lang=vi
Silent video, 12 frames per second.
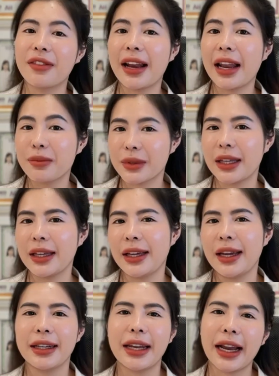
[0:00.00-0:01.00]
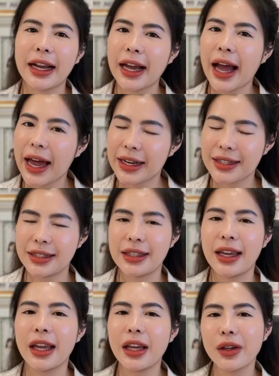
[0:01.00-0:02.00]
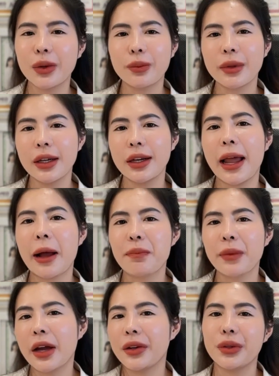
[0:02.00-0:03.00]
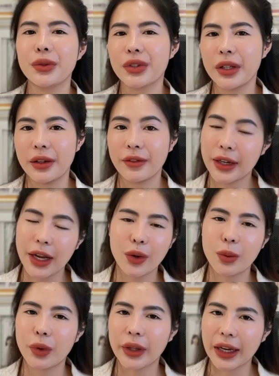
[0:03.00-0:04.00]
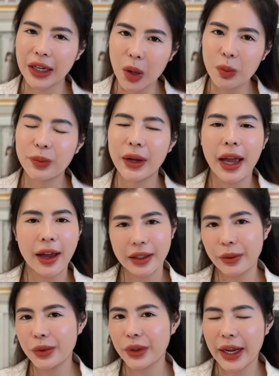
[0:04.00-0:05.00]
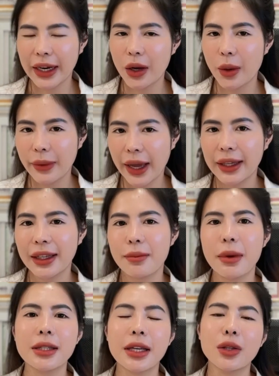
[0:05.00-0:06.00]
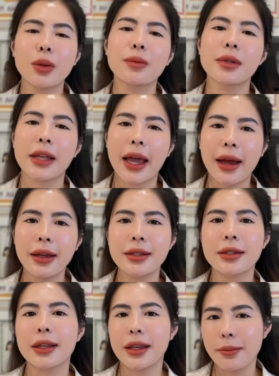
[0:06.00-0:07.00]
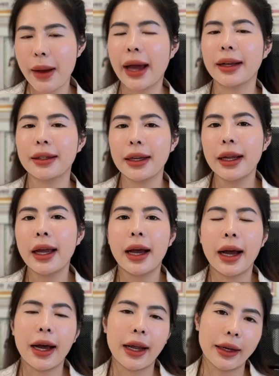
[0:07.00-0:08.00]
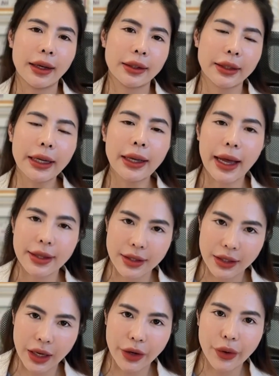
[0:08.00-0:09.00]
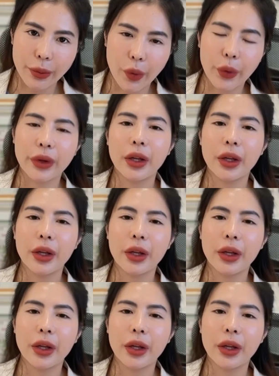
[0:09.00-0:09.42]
phải làm gì để hạn chế cũng như là điều trị vấn đề đồi mồi thành công trong chủ đề ngày hôm nay bác sĩ nhung sẽ chỉ bạn à, cách hạn chế đồi mồi